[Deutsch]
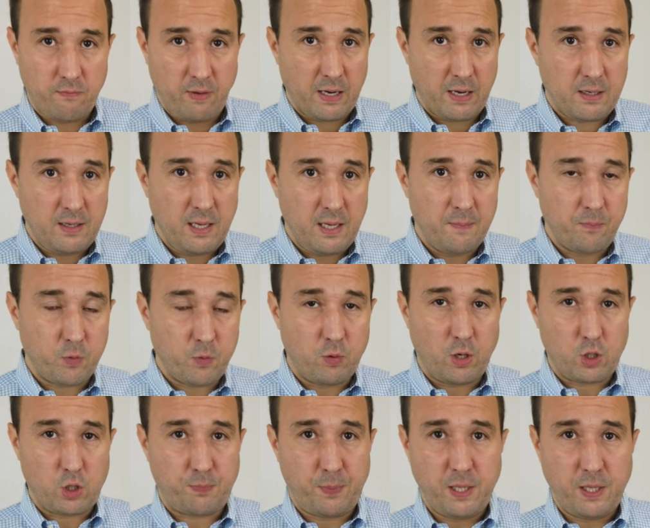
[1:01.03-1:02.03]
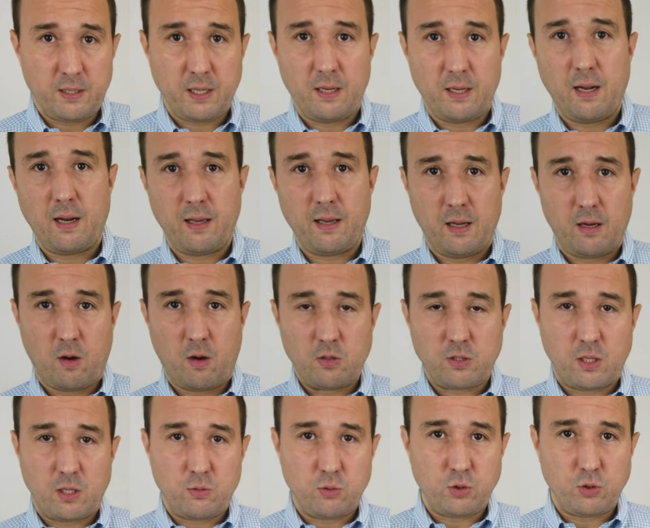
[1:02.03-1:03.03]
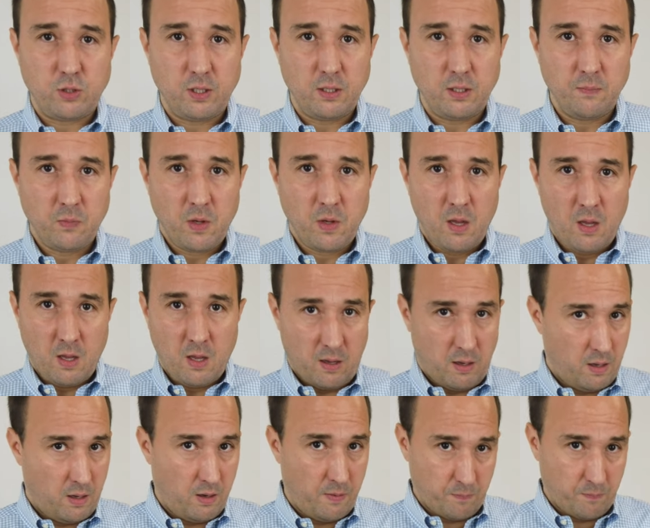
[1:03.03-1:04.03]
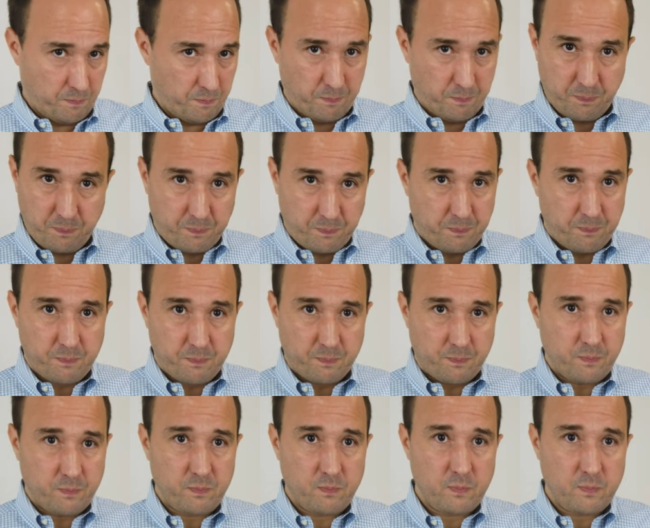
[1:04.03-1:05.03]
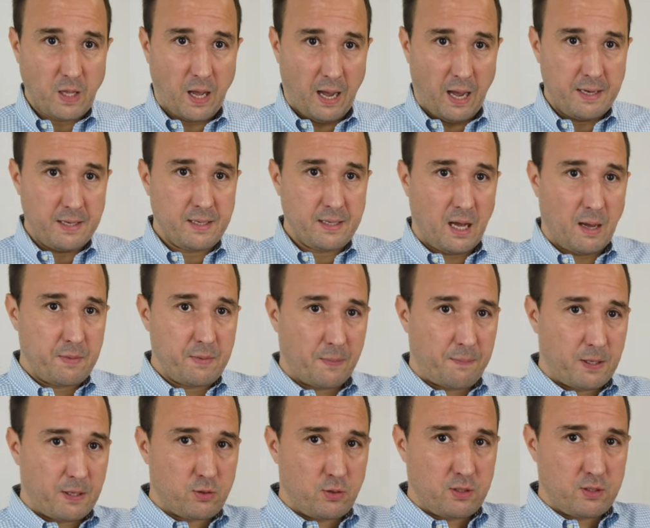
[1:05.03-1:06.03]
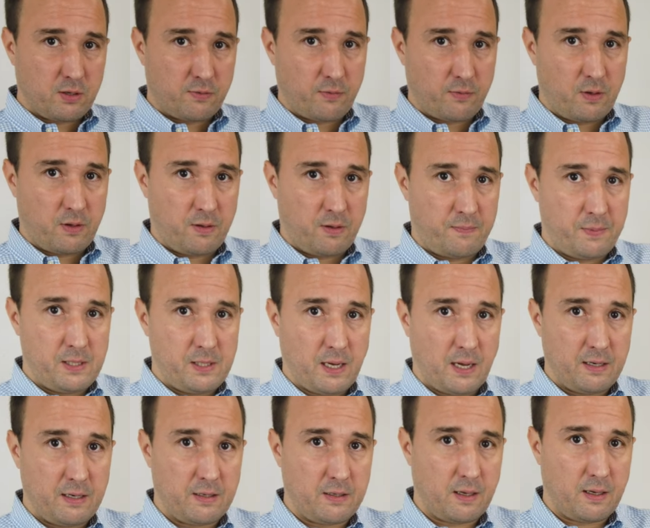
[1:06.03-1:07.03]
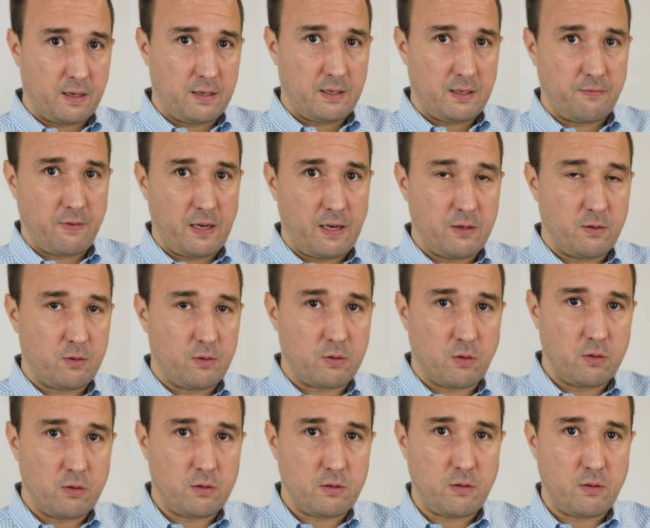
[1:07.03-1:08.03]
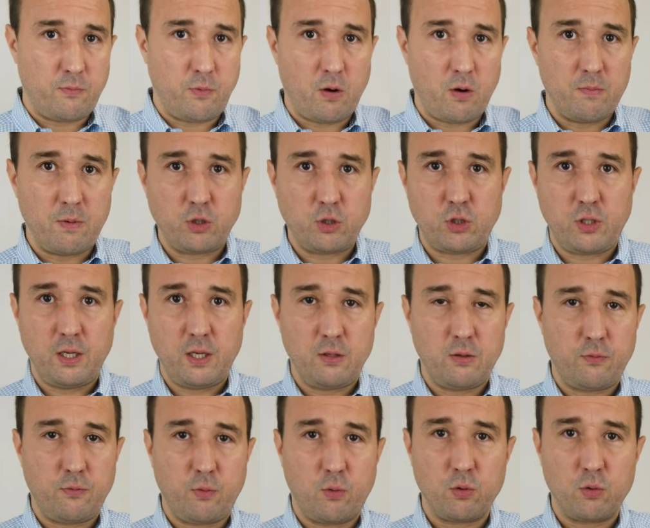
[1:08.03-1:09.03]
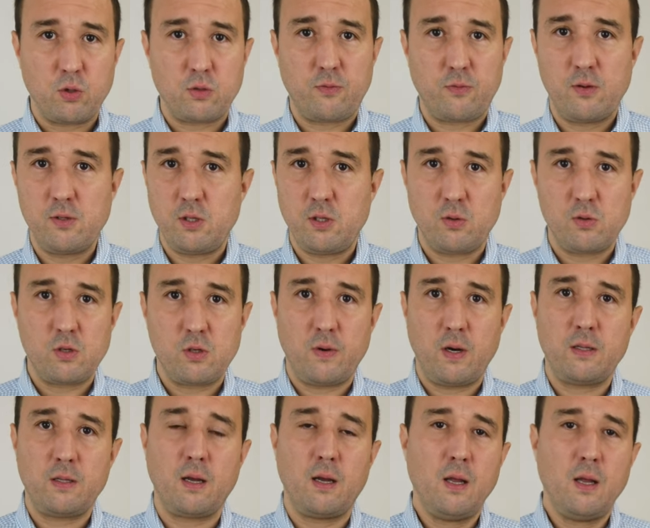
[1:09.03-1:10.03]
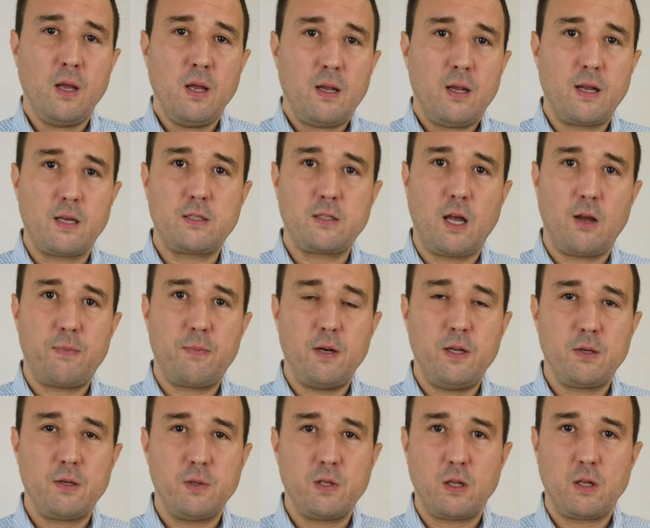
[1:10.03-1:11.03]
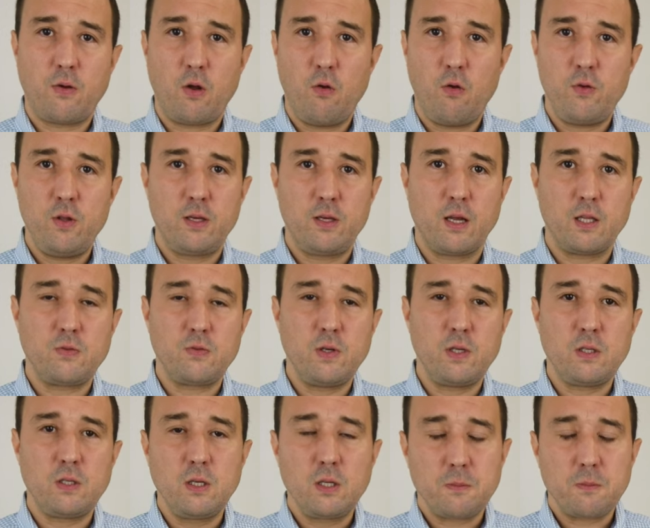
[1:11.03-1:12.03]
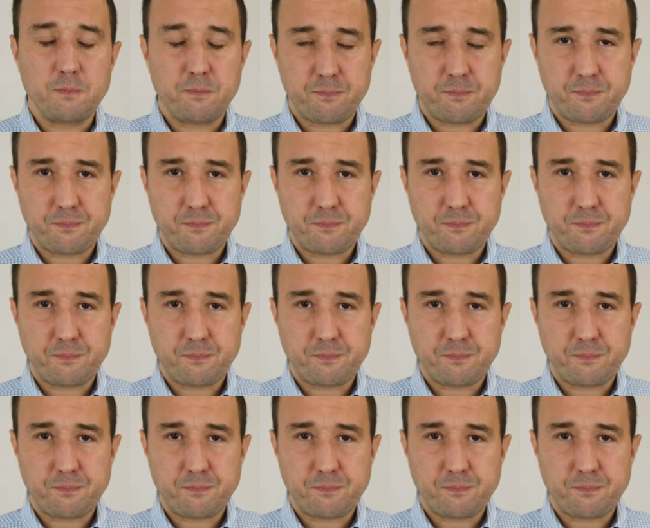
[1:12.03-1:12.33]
wegnehmen oder später nachher rausretuschieren. Ähm, einige haben ja persönliche äh, Bilder an den, an den Wänden und, und wo auch immer stehen und Fotos von sich und so weiter. Das darf man nicht im Internet veröffentlichen, ganz wichtig.